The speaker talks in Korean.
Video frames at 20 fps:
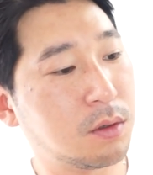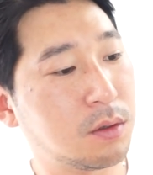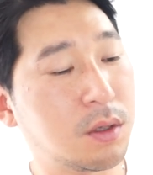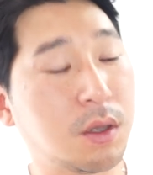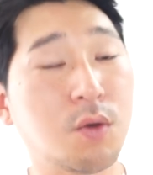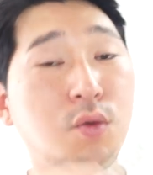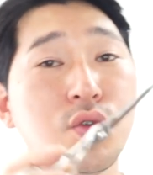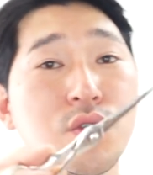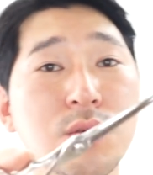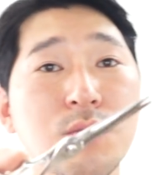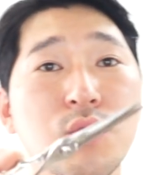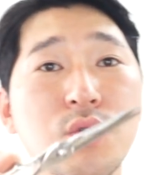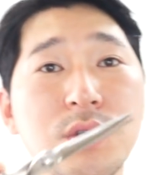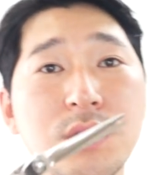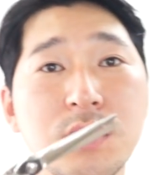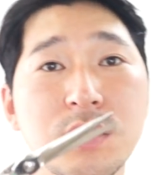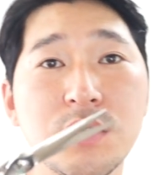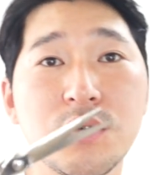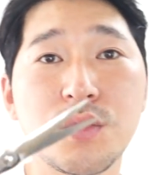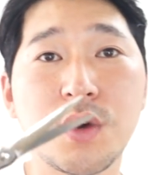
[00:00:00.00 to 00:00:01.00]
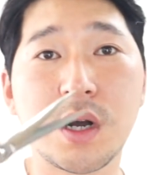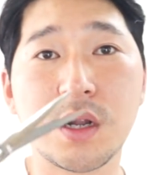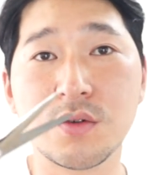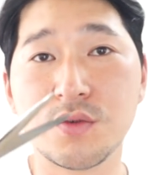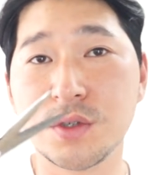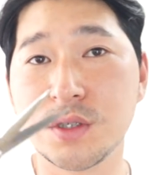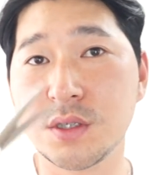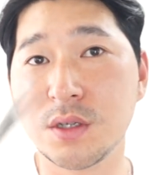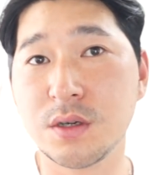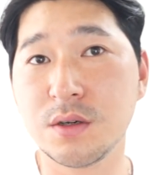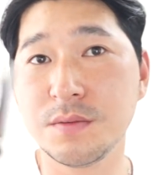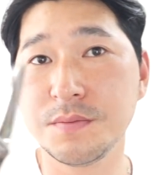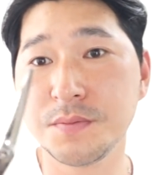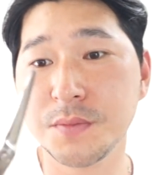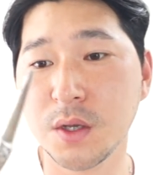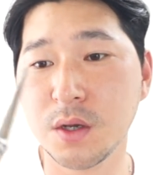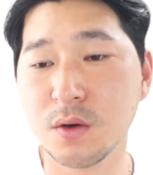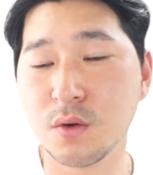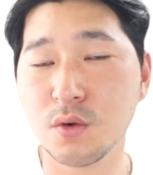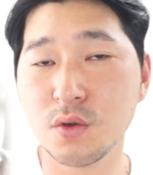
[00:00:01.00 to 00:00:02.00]
네, 5.5인치로 알고 있어요.
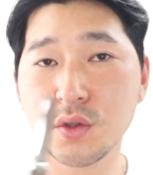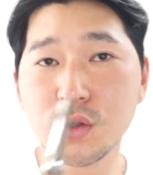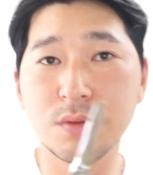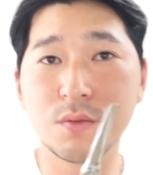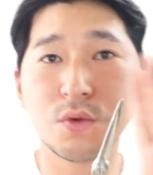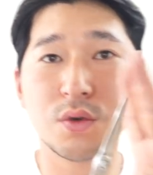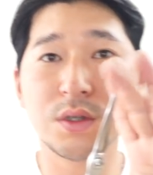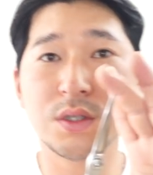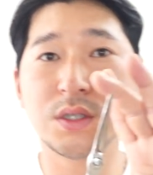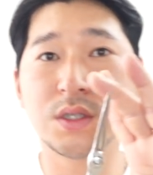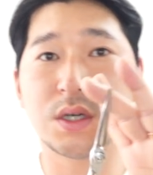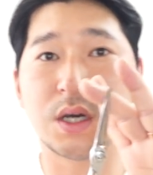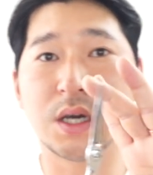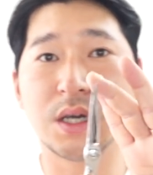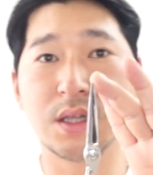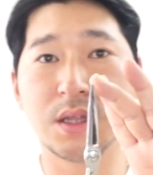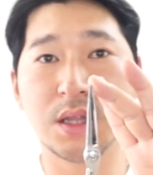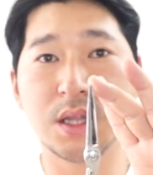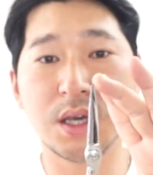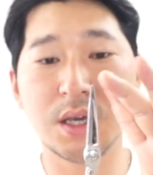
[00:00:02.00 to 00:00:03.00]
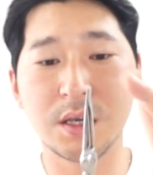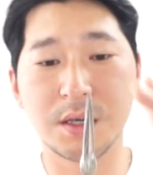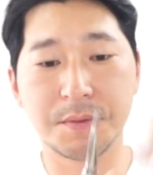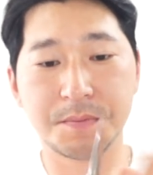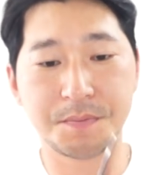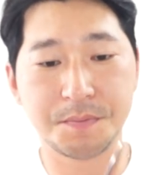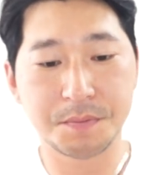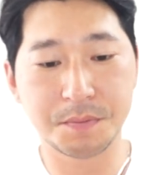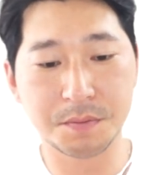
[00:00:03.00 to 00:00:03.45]
5.5인치 가위인데,